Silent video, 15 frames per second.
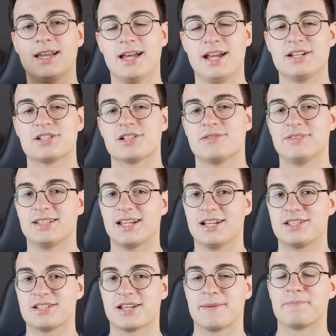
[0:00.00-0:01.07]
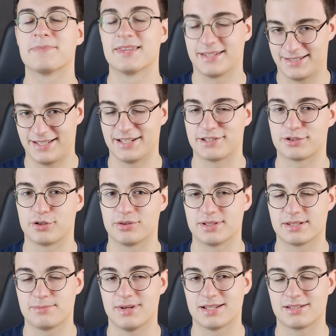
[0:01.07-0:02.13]
Hej, cześć, witajcie. Z tej strony
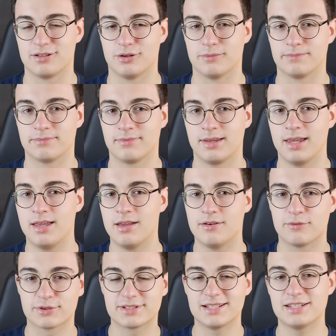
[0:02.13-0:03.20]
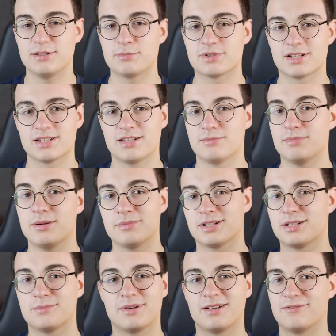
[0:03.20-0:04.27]
z Maslo. W ostatnim czasie mamy
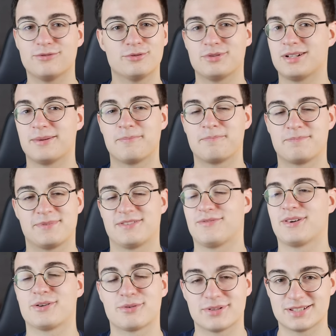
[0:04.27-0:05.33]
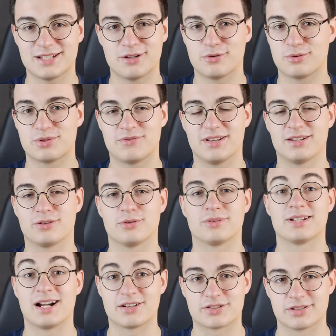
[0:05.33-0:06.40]
chyba w ogóle swego rodzaju święto
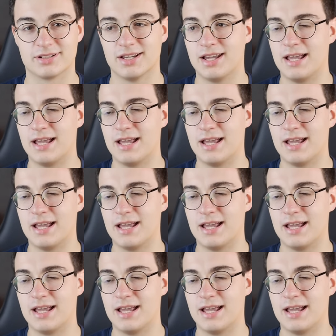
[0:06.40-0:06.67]
graczy.